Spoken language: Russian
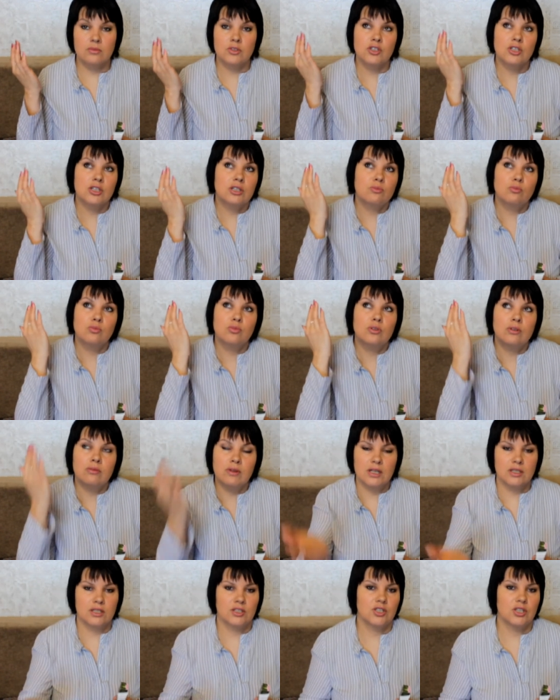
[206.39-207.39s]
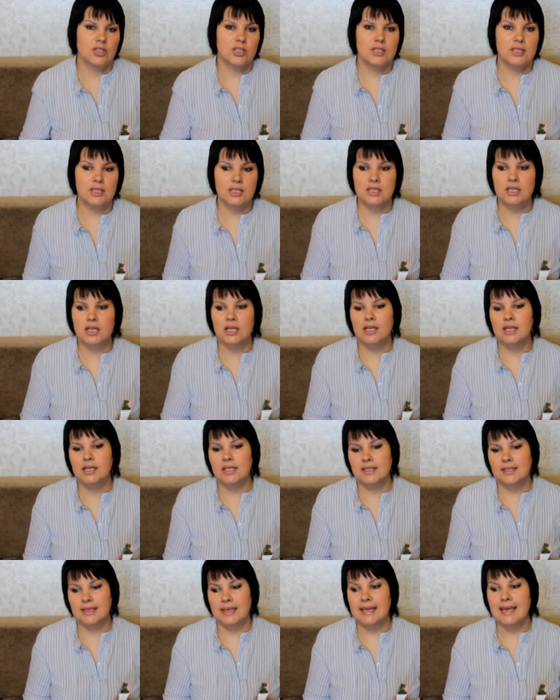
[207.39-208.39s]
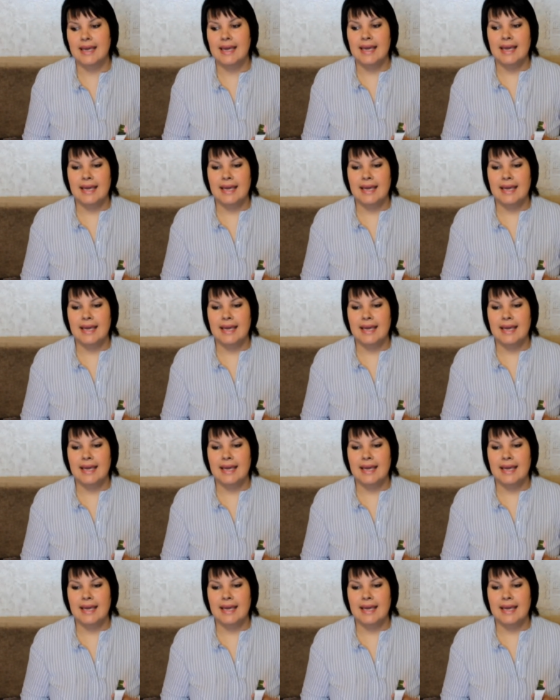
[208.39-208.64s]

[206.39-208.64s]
через, буквально через несколько дней.